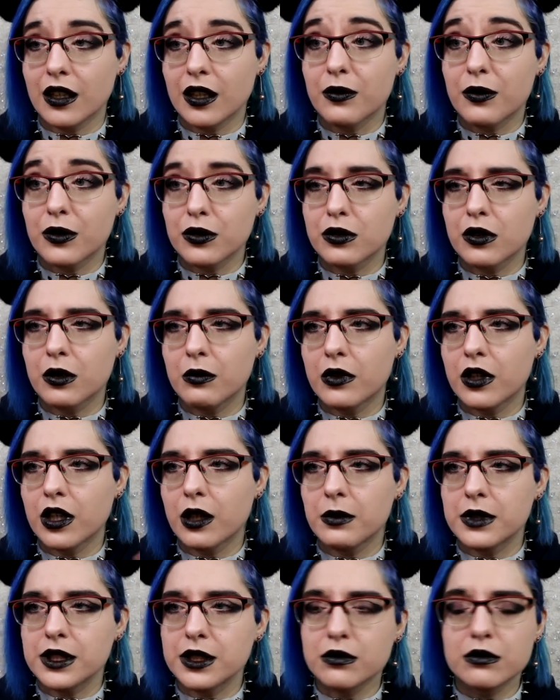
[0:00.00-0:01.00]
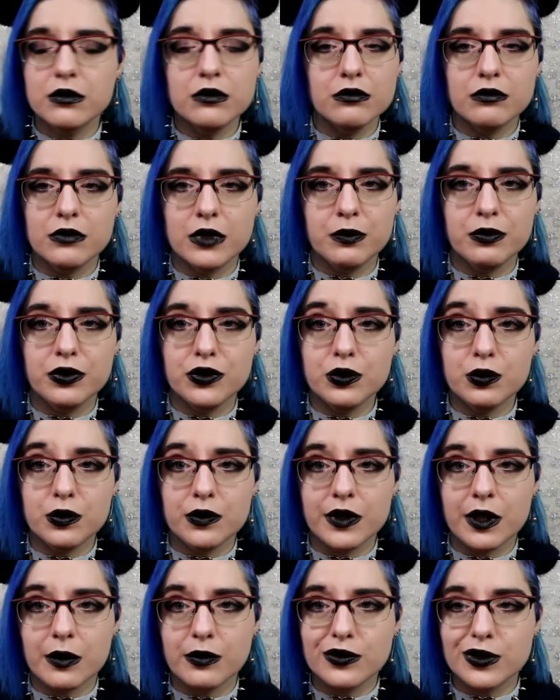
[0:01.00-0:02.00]
éventuellement à la maison, mais plus
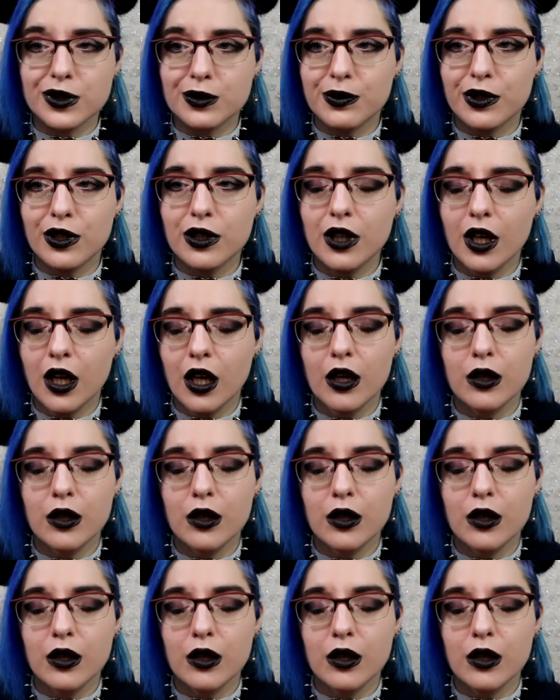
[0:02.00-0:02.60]
pour faire mon sport,